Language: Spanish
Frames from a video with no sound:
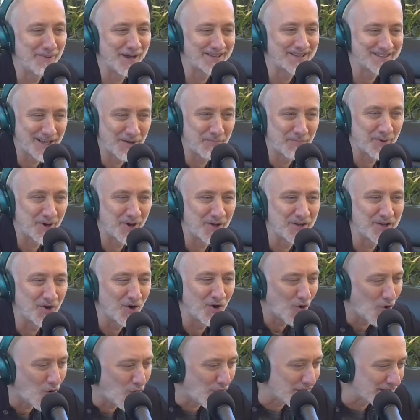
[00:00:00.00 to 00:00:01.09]
pasado, pero
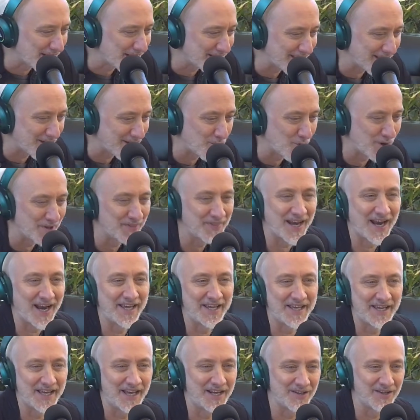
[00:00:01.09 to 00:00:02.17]
digo, hoy que te encuentra
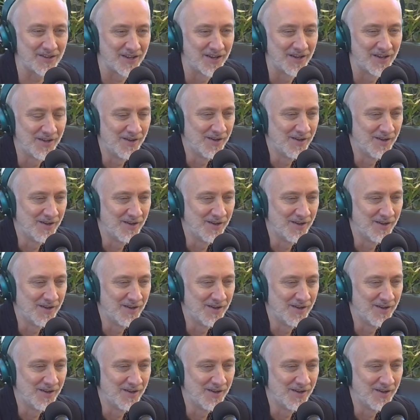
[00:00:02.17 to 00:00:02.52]
ahí en,